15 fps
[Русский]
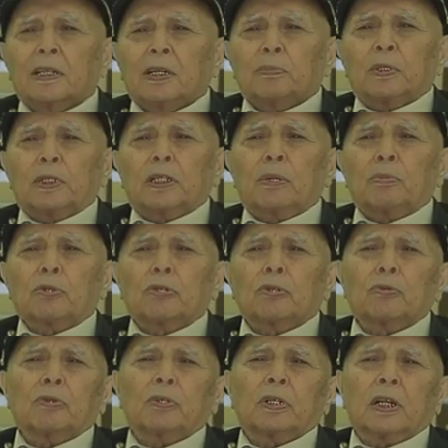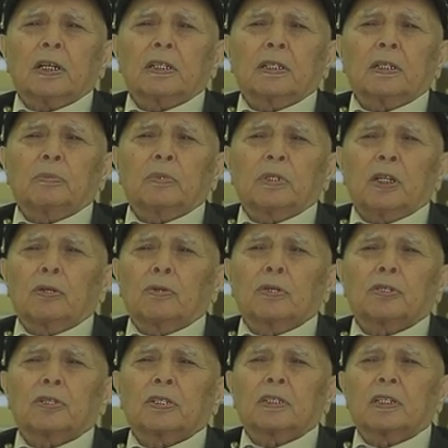потому что Украина мне
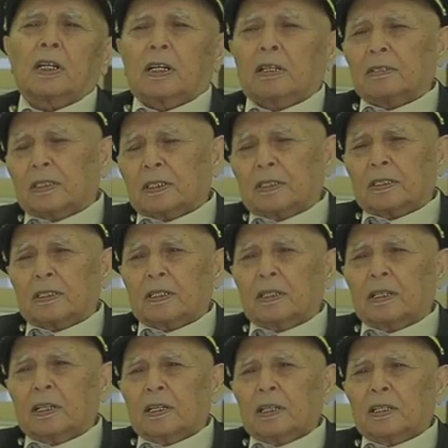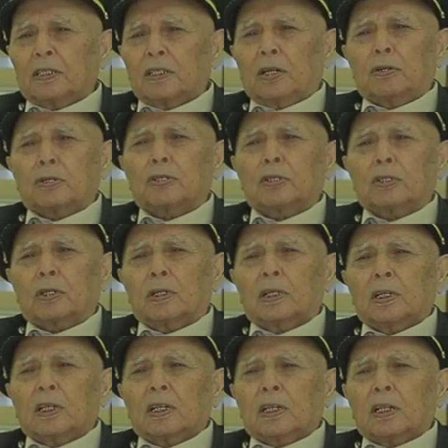очень нравилась. Я очень
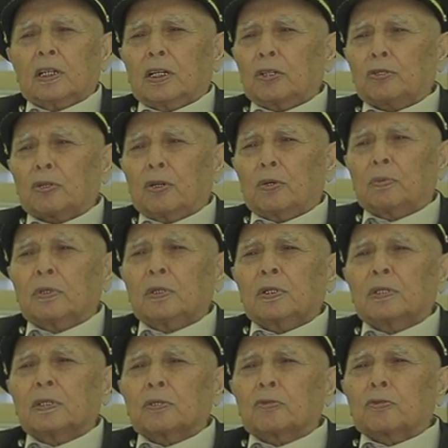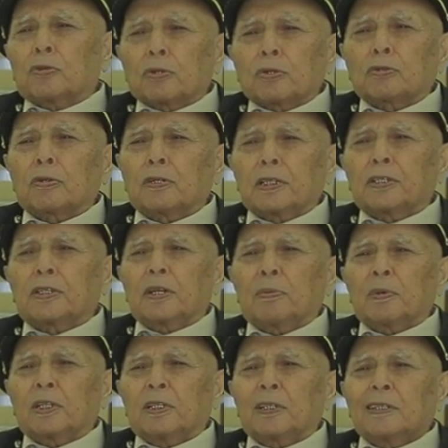хорошо чувствовал
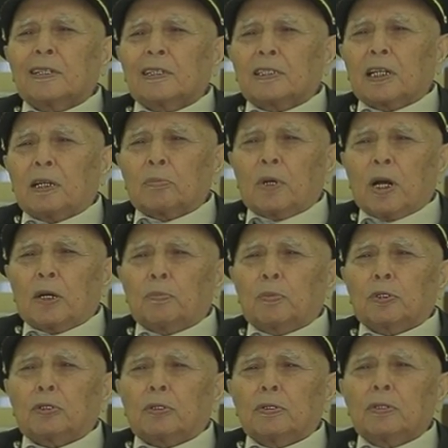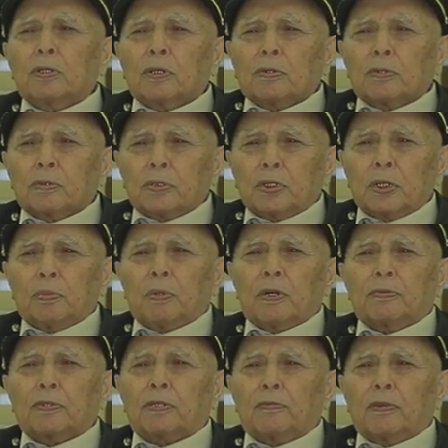себя там, как будто у себя
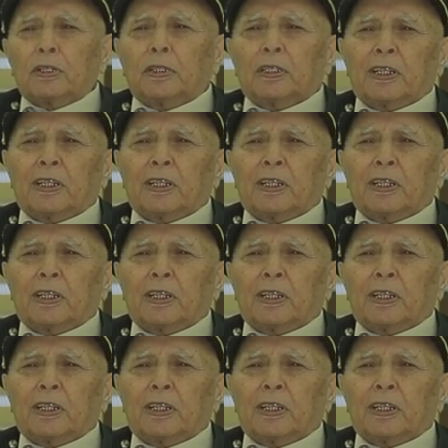в своей